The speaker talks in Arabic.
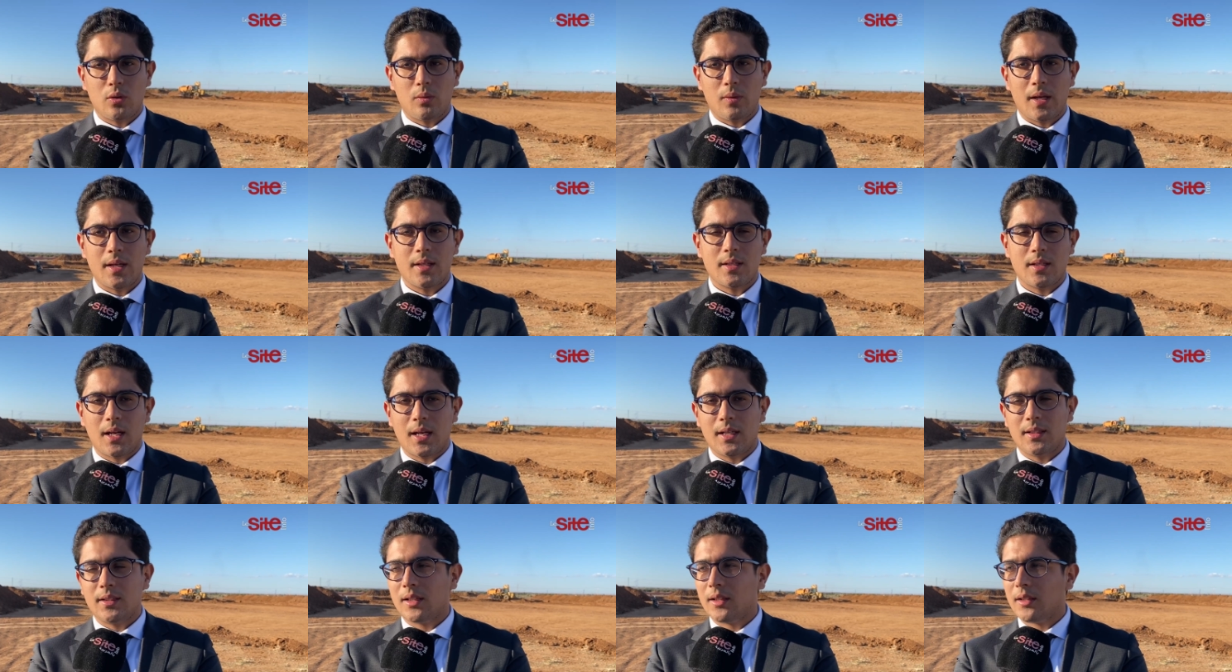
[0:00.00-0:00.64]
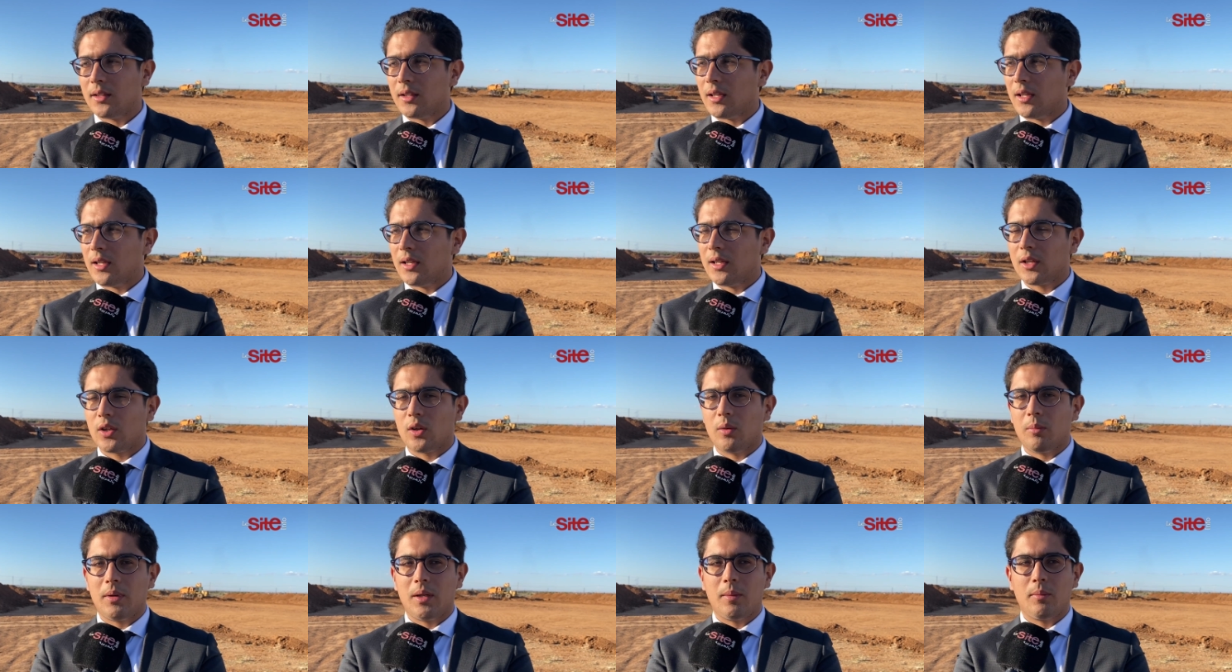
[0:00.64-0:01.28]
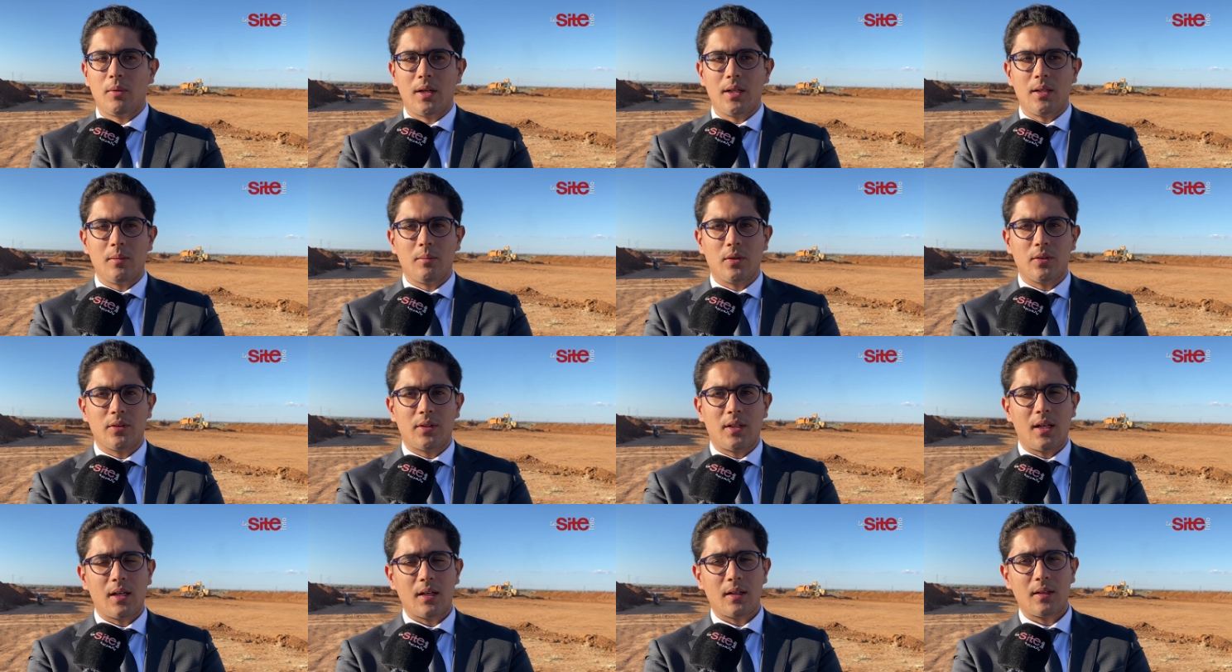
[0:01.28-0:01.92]
وايضا لي كومبليمون
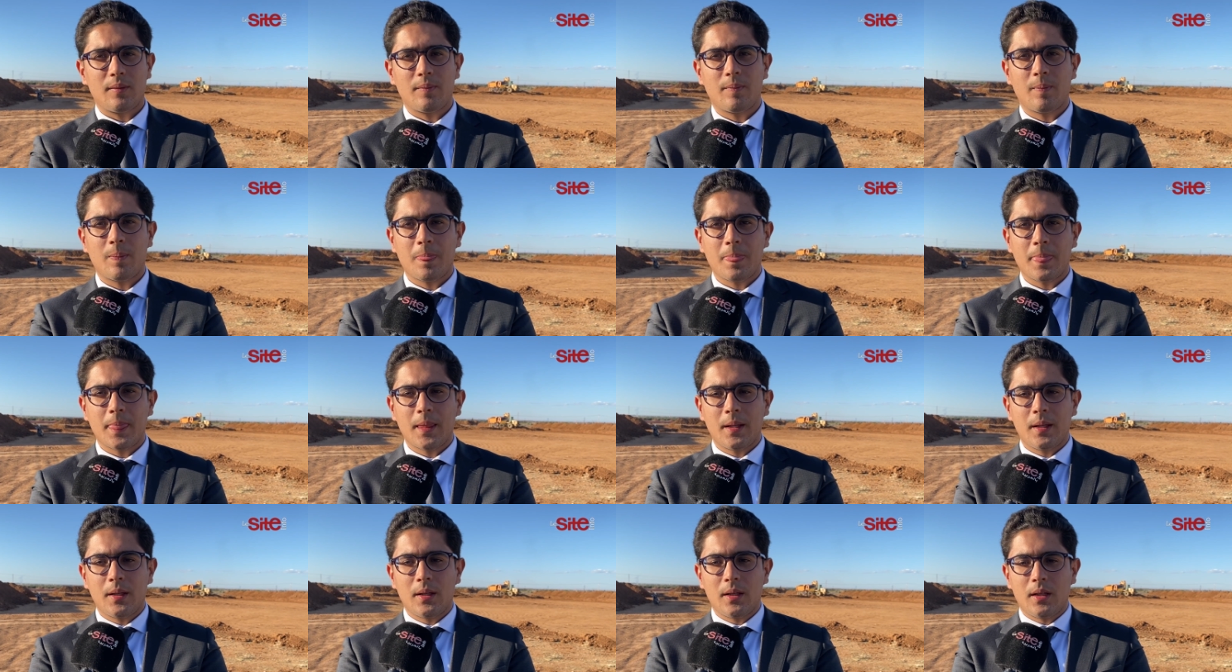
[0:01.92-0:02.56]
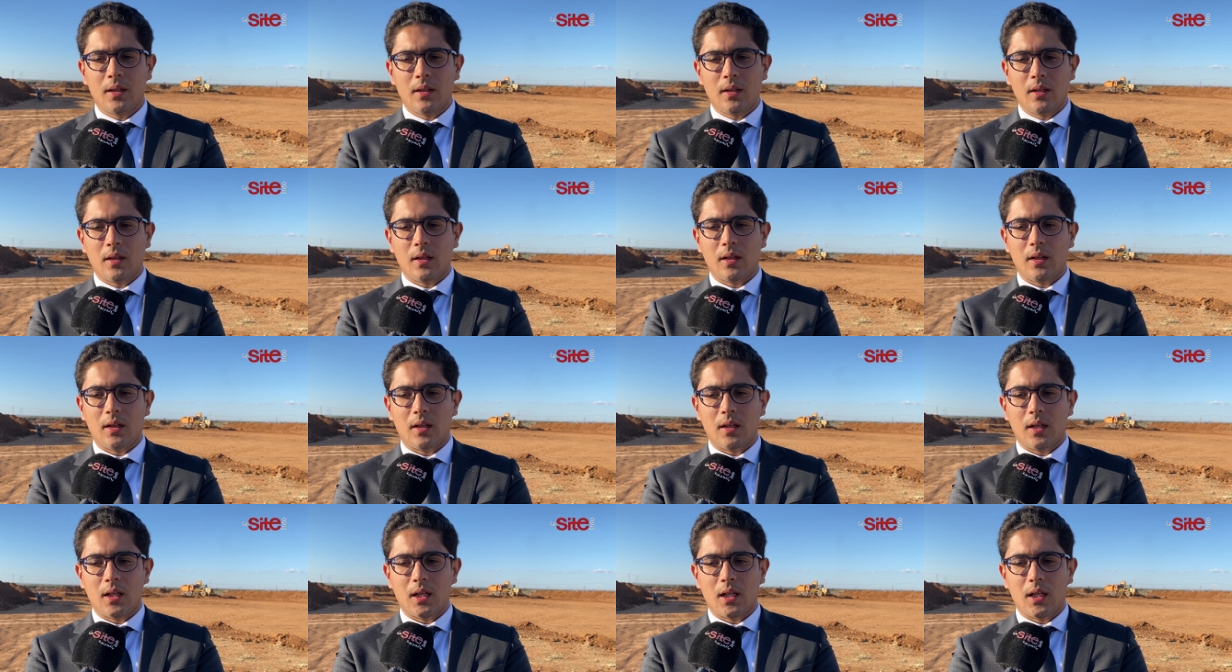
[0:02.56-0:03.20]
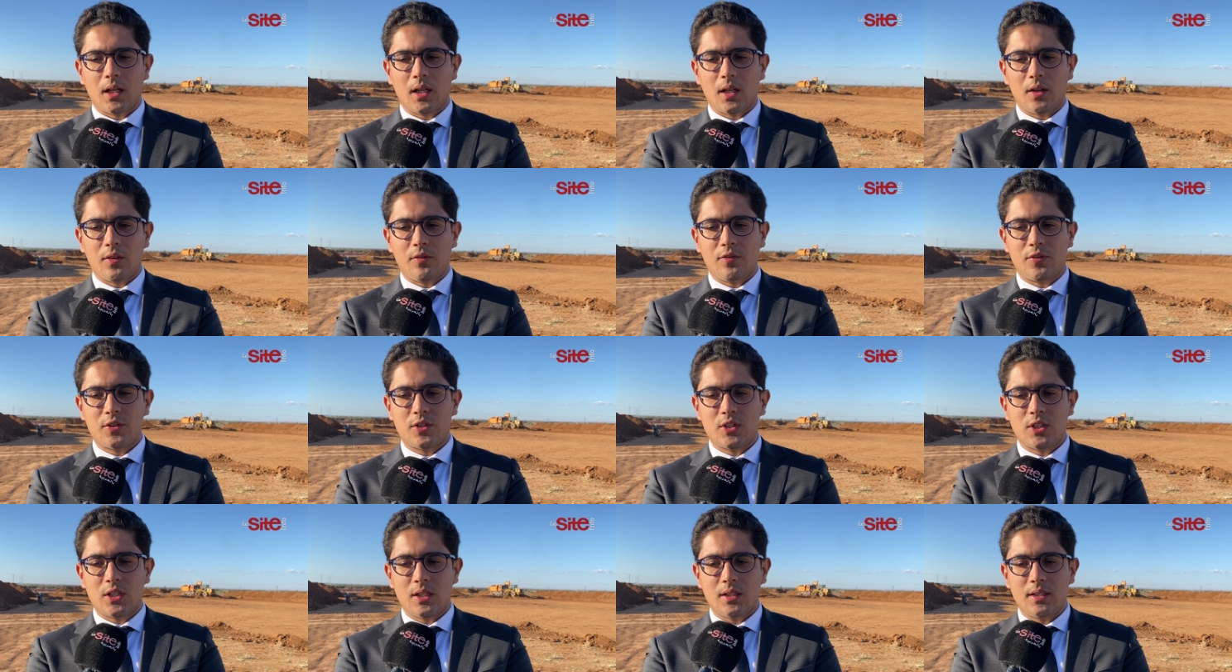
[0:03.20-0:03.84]
اليمونتير في
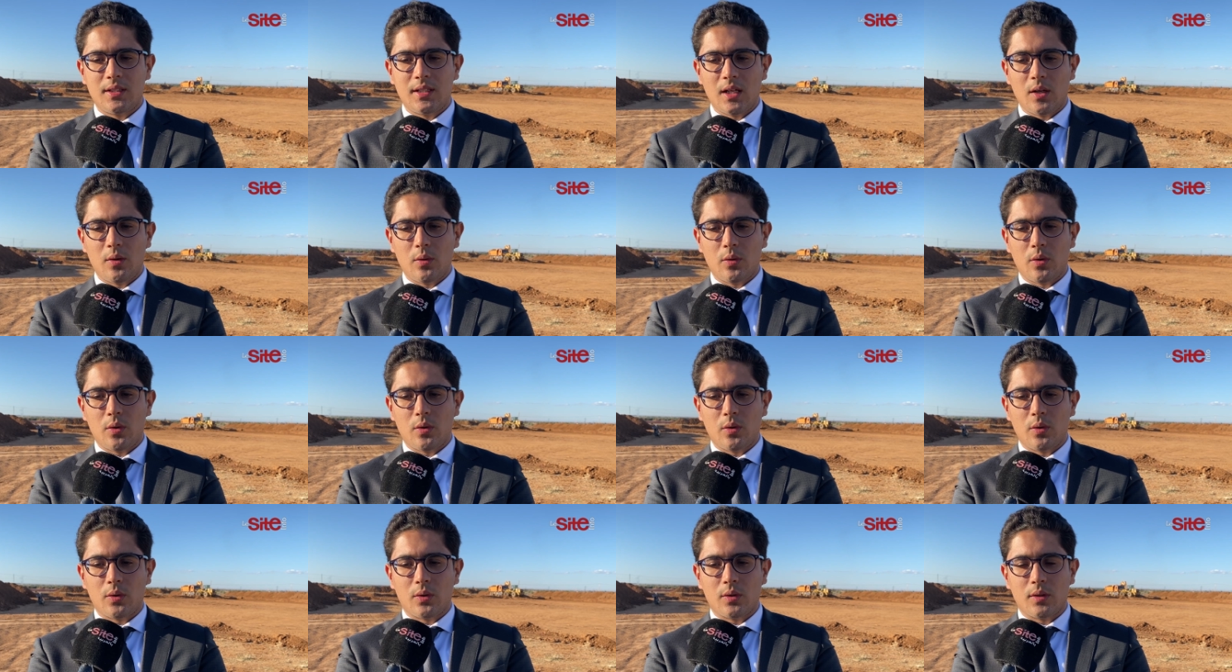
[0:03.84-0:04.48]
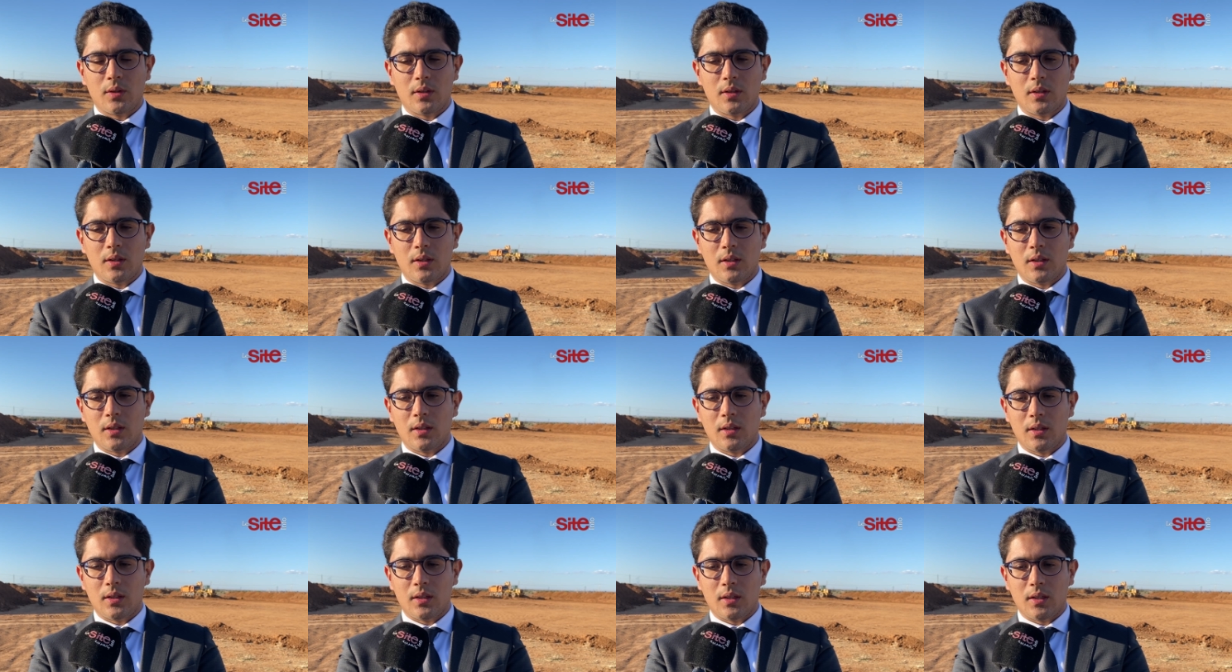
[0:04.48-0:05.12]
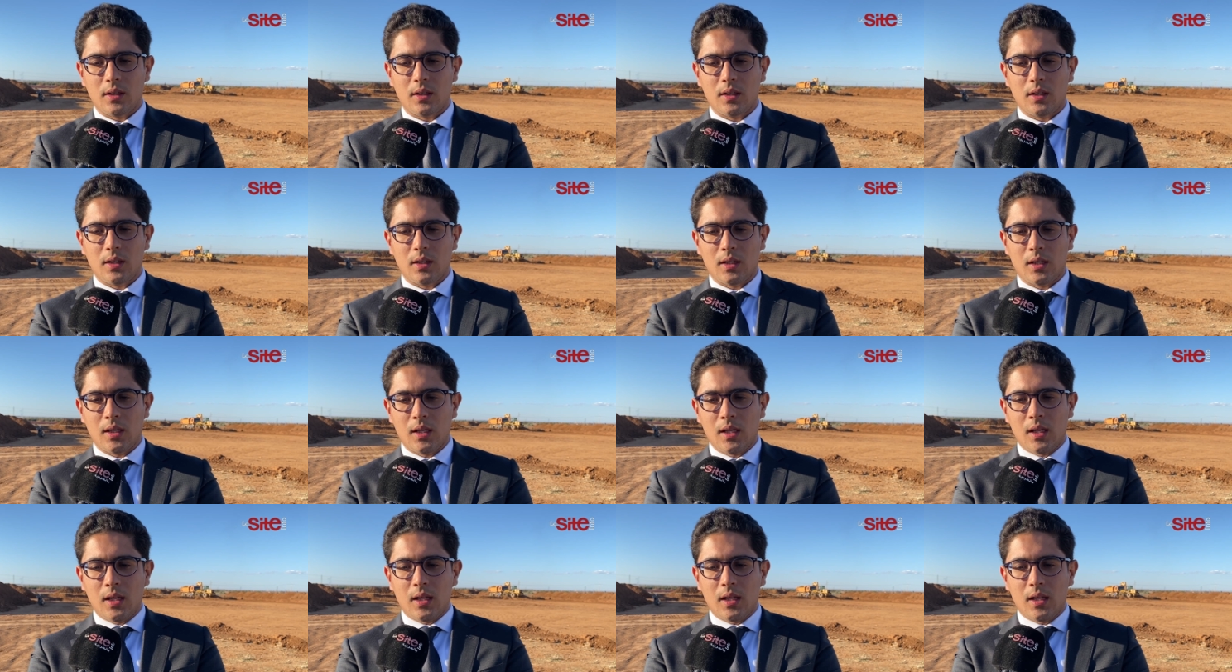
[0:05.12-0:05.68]
التشيد ديالو آه،